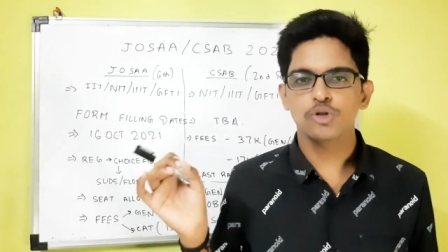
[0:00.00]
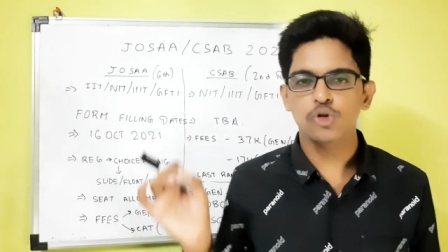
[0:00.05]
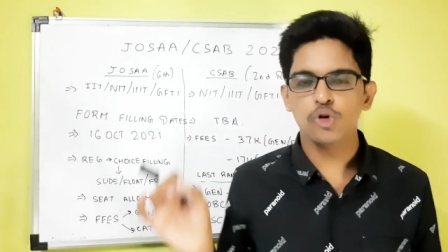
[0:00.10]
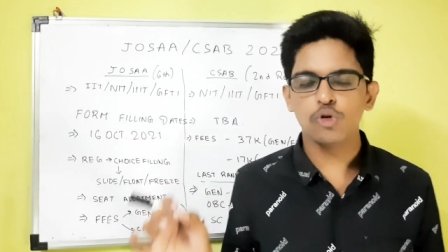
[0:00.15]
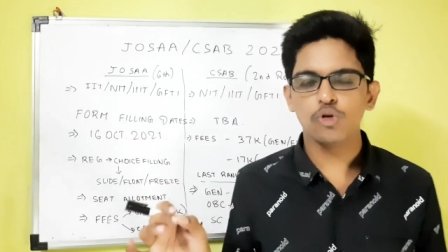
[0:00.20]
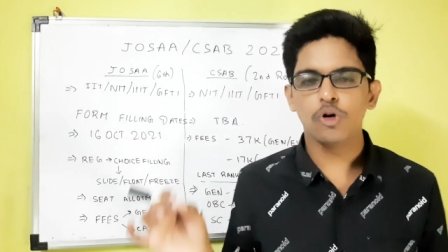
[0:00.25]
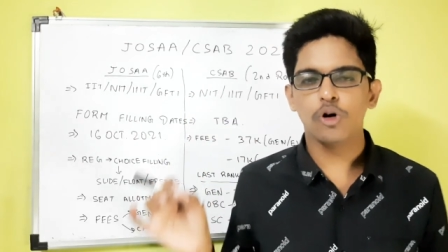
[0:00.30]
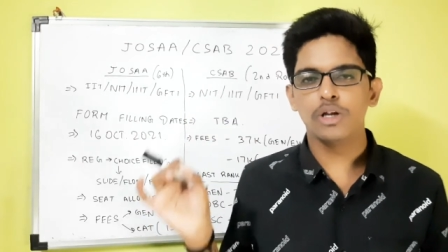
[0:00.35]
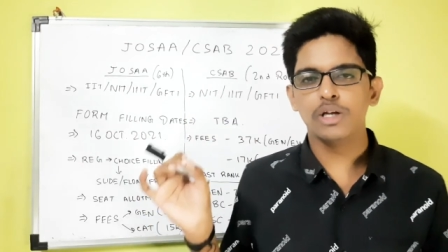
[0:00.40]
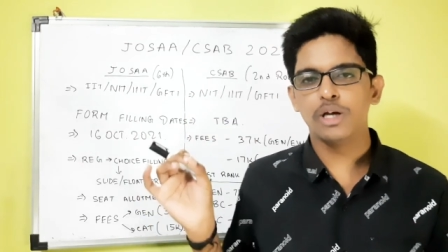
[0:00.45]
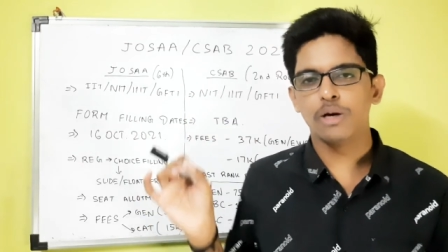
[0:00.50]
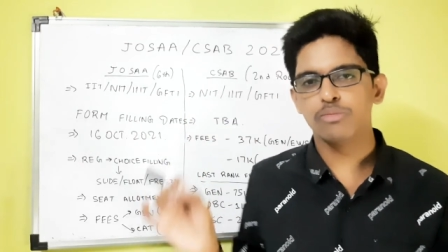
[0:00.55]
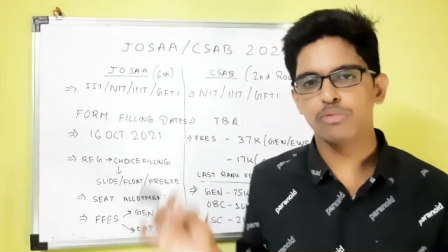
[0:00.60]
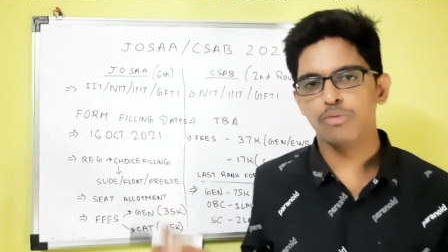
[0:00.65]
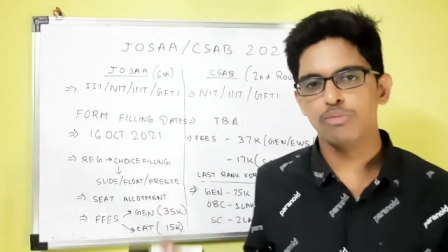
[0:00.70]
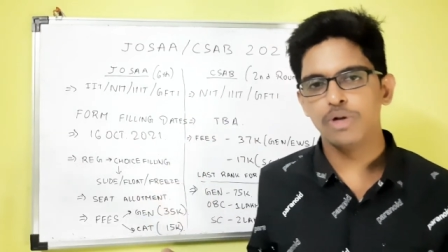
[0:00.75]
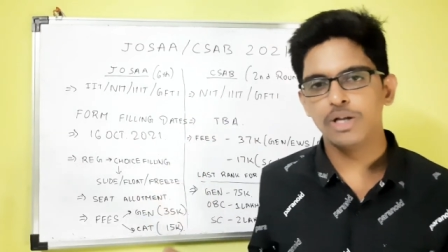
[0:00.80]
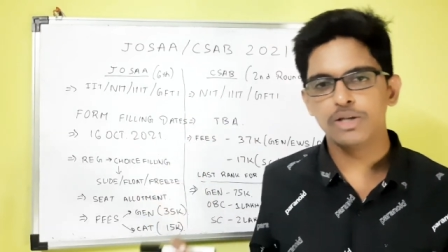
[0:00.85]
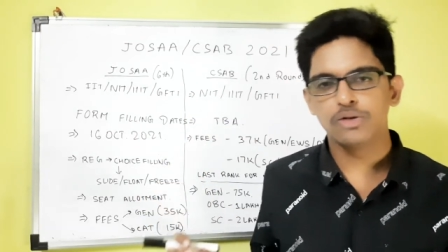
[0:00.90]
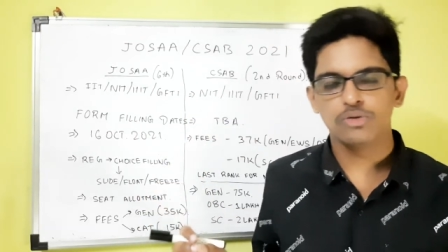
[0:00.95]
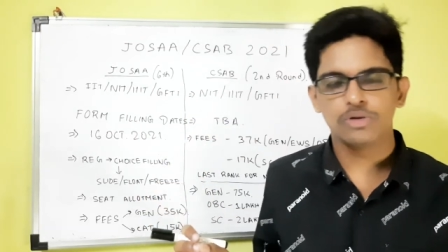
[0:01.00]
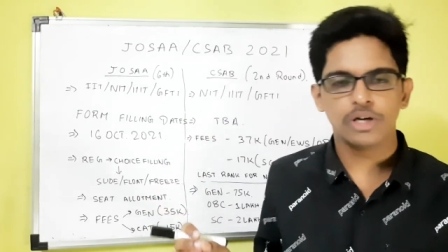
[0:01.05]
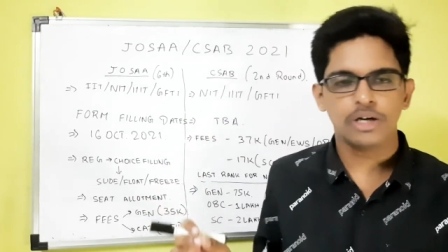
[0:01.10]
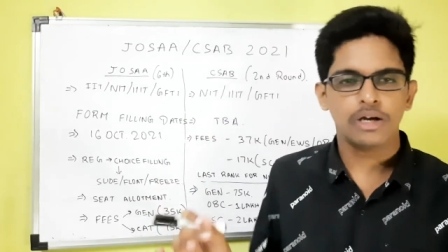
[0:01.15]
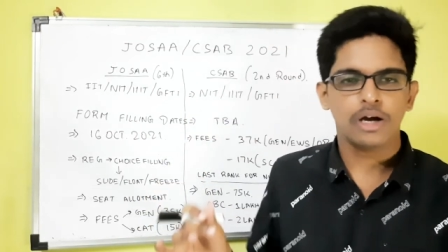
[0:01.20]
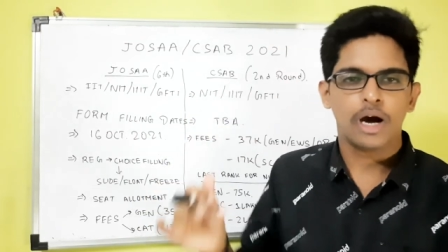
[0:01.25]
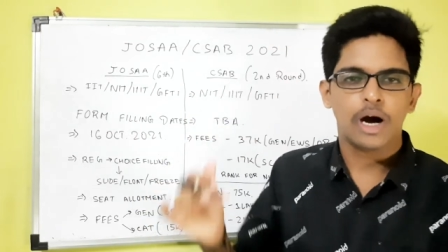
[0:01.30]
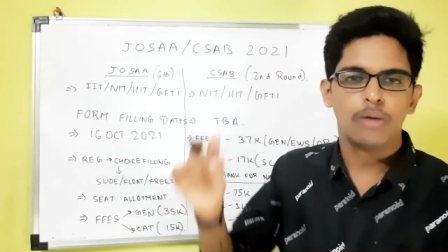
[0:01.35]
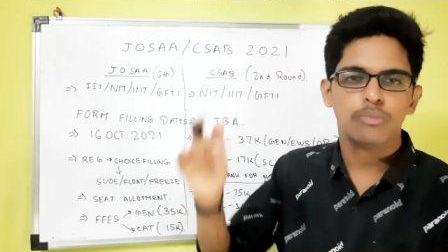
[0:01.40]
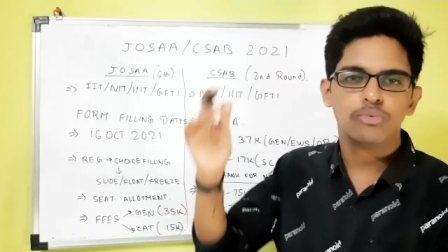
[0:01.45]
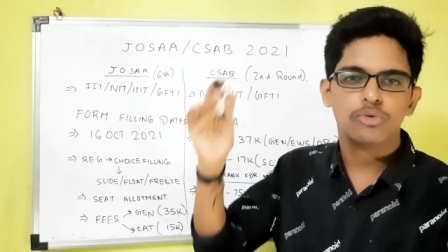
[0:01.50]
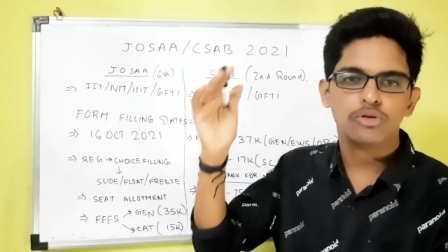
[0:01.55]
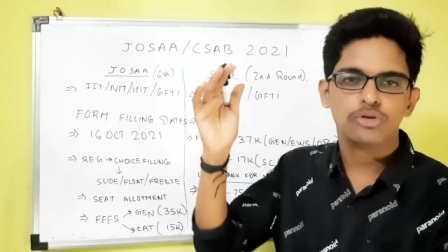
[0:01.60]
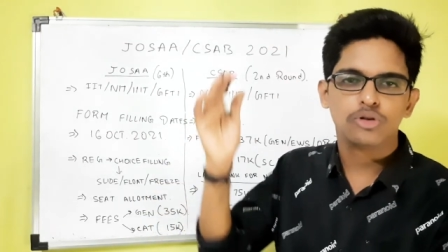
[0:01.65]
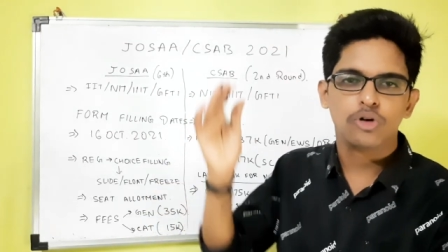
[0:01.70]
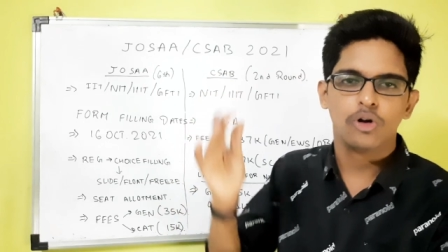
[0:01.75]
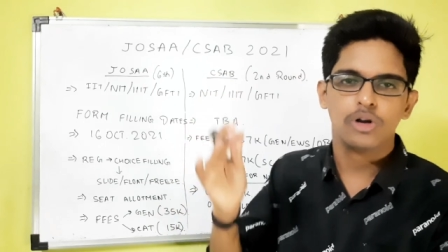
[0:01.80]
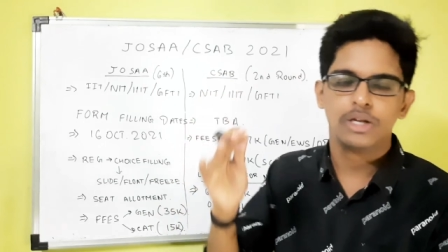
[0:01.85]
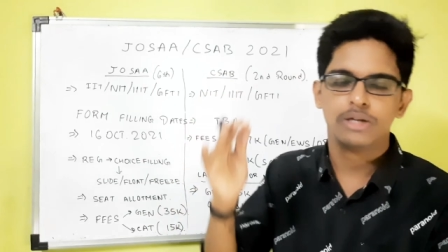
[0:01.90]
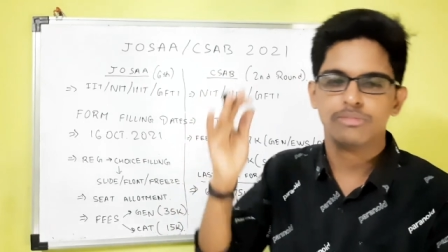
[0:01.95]
जो कॉलेज आपको मिल चुका है आपको उस
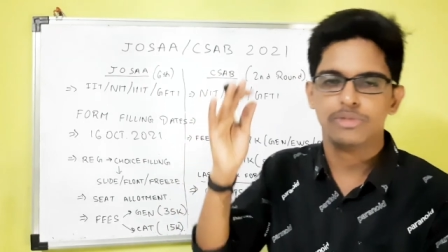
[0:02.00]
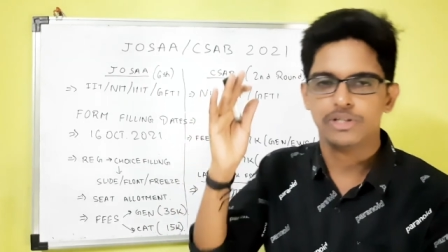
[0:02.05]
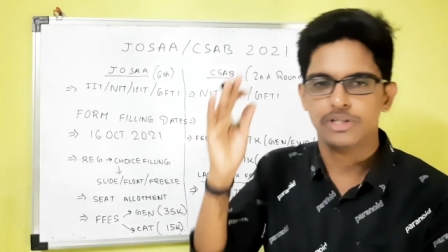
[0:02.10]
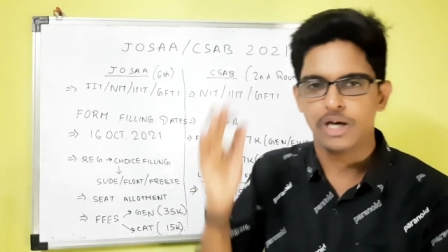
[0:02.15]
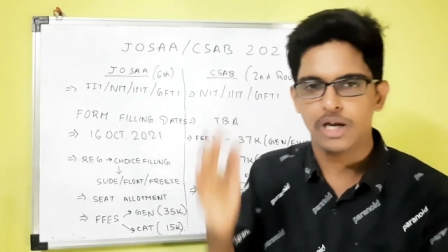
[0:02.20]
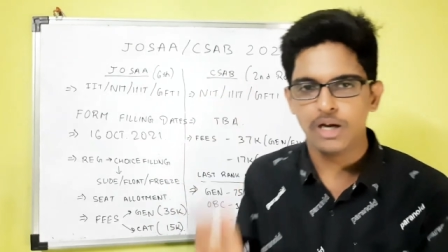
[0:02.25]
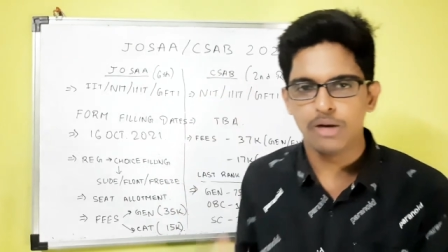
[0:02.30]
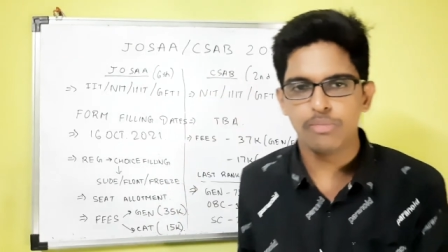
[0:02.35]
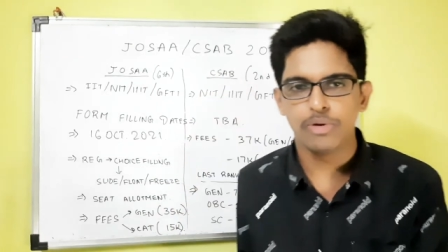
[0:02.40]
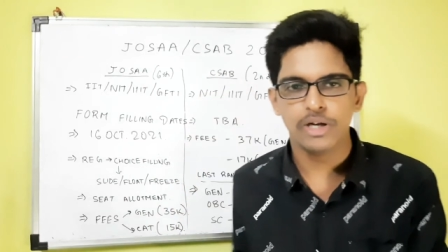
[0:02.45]
कॉलेज में जाना